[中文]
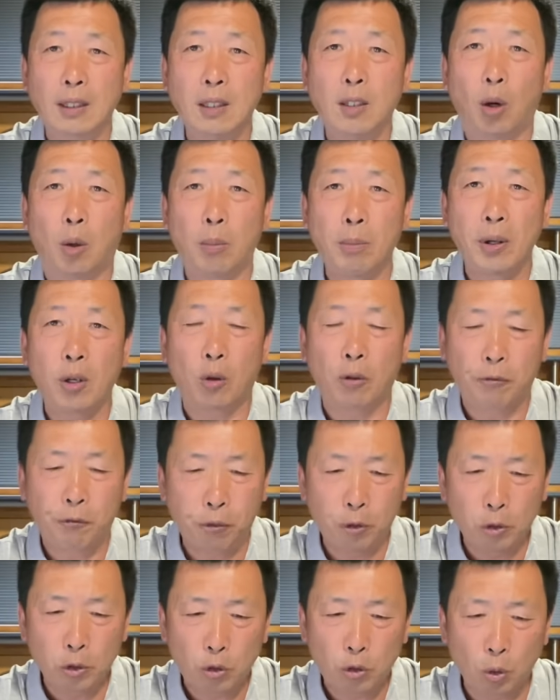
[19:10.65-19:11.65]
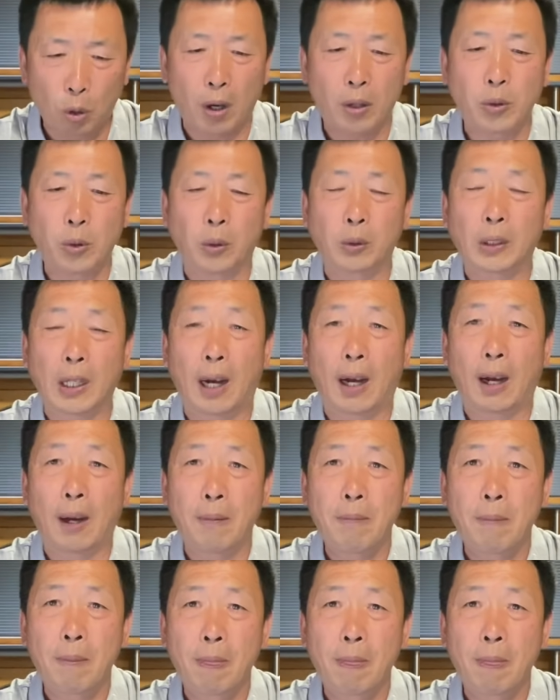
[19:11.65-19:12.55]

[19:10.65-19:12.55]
你有没有副作用呢？